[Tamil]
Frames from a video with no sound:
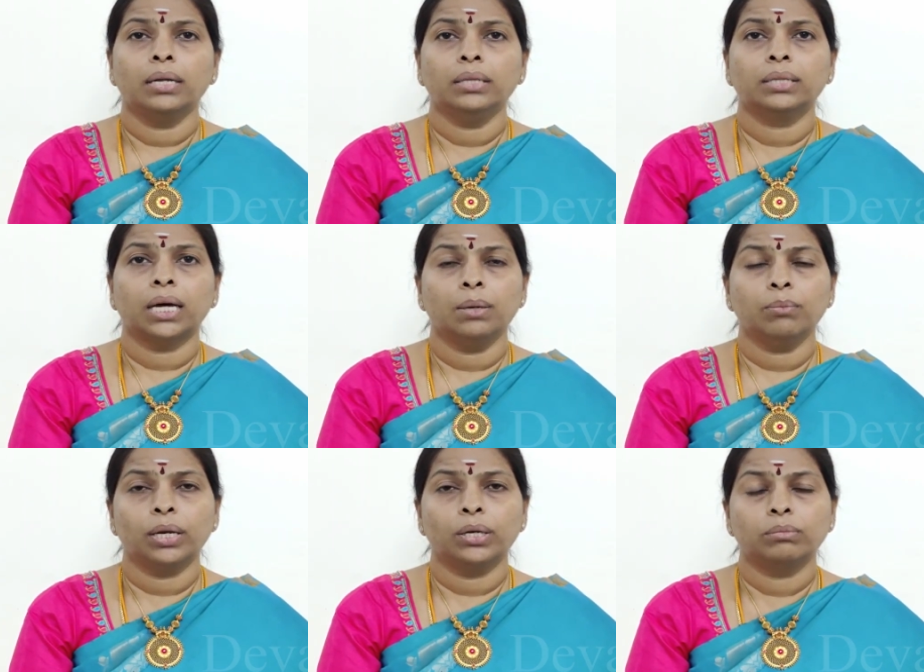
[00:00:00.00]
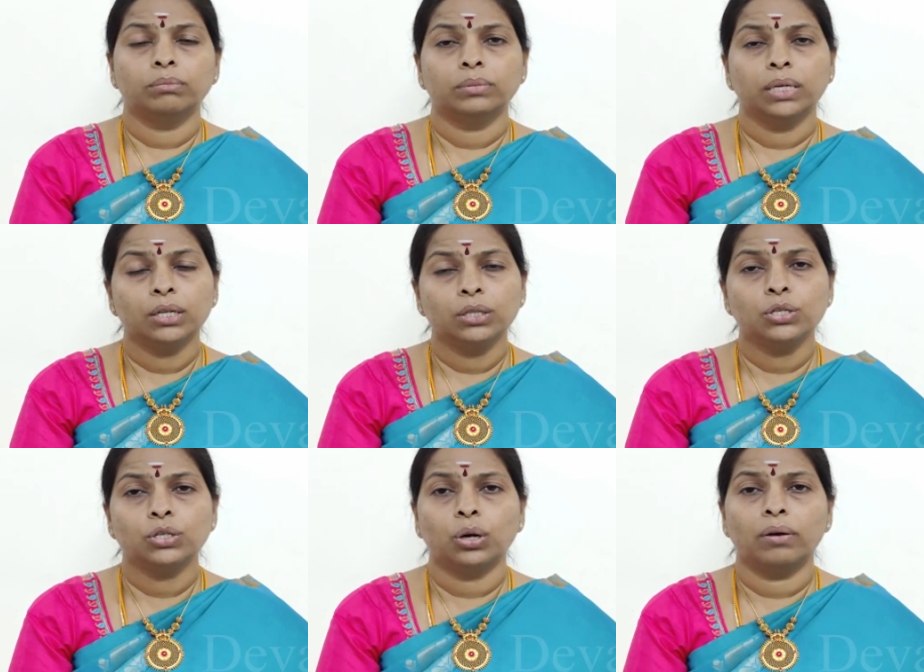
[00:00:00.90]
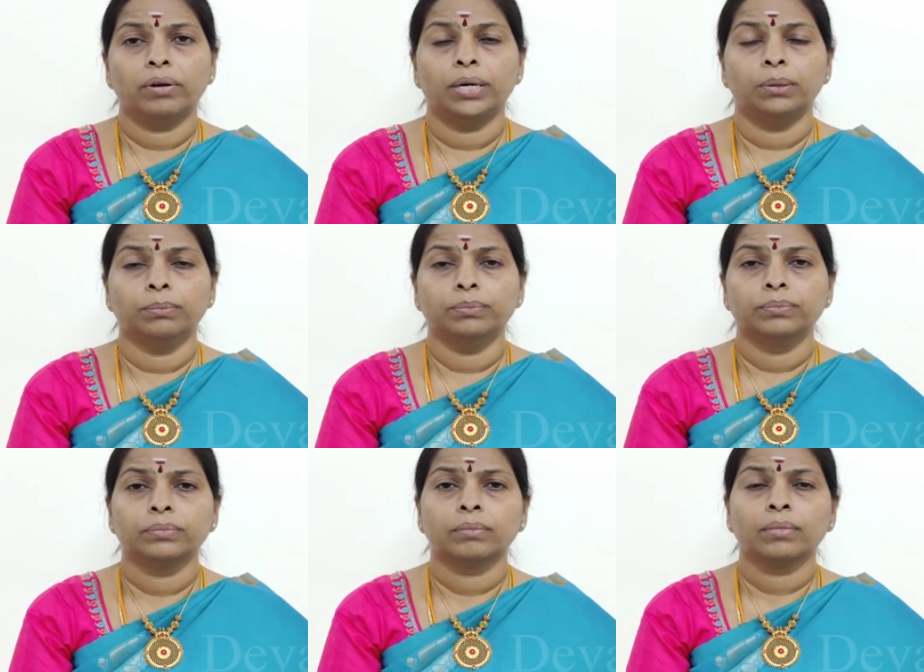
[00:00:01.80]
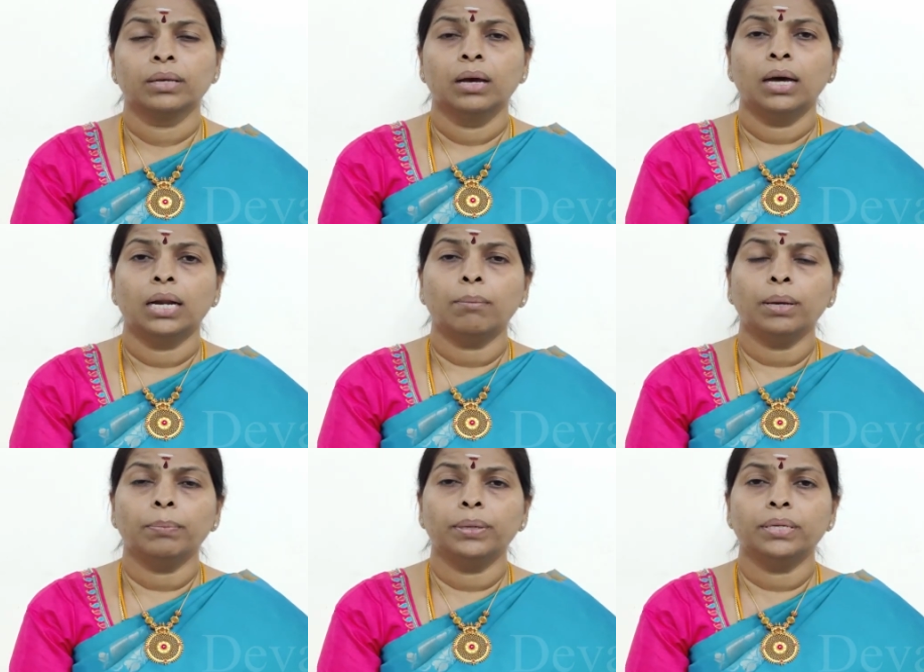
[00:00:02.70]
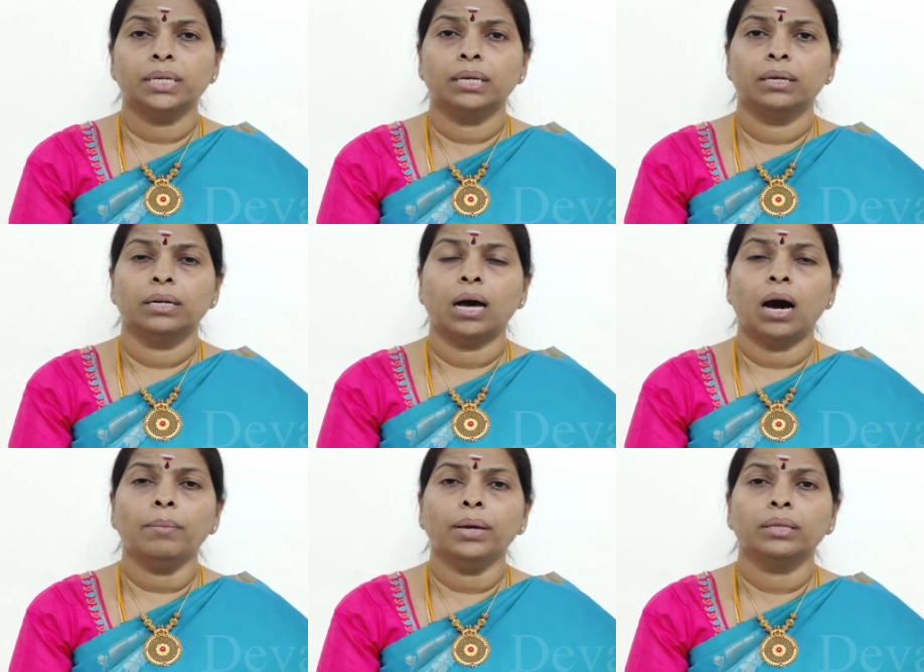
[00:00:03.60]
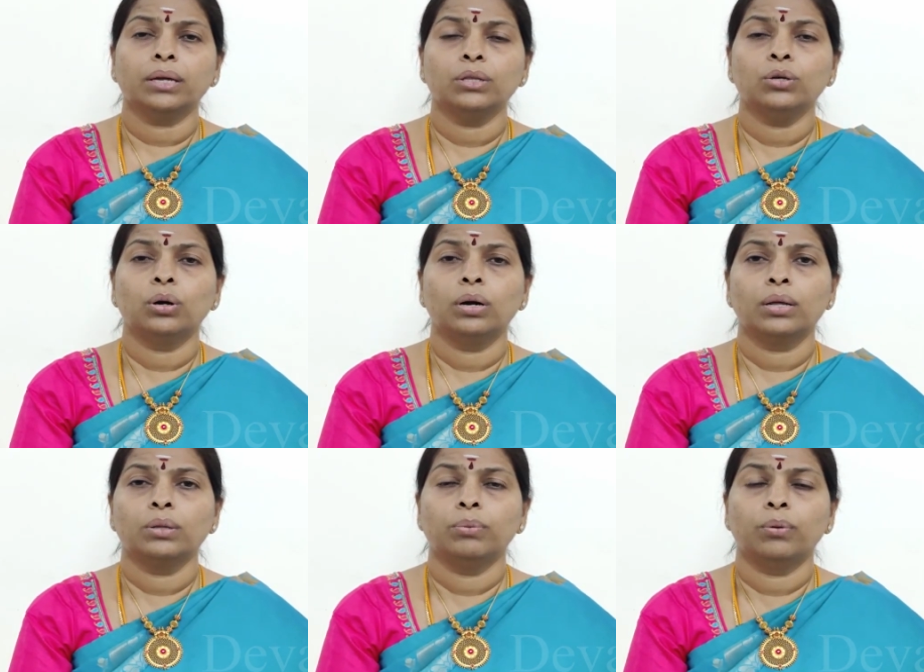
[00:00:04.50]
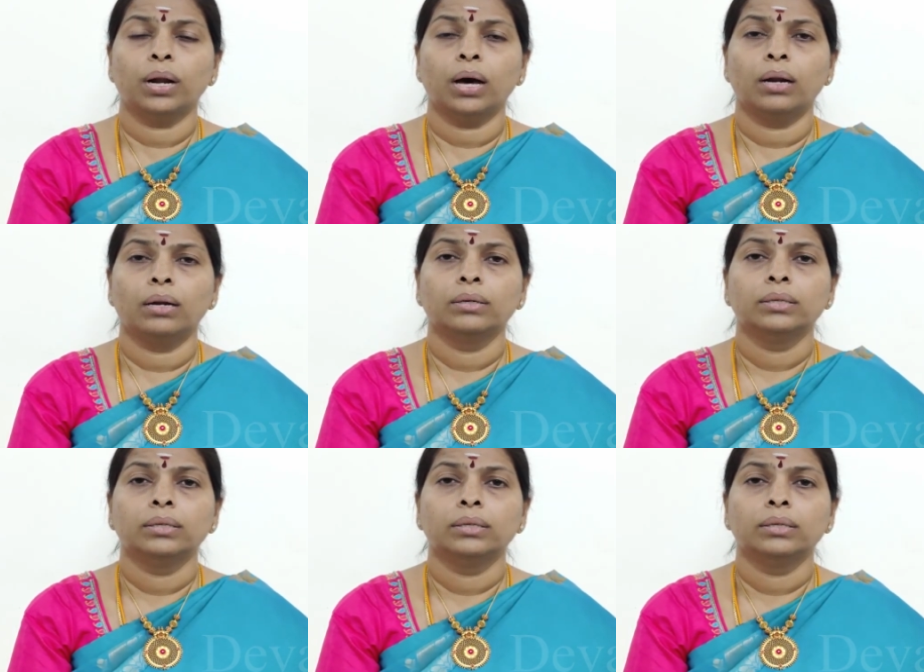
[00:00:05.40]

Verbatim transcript: அடுத்த தலைமுறைக்கும் எடுத்துச் சொல்ல வேண்டும் நம்மை பற்றி நாமே தெரிந்து கொள்ளாது போனால்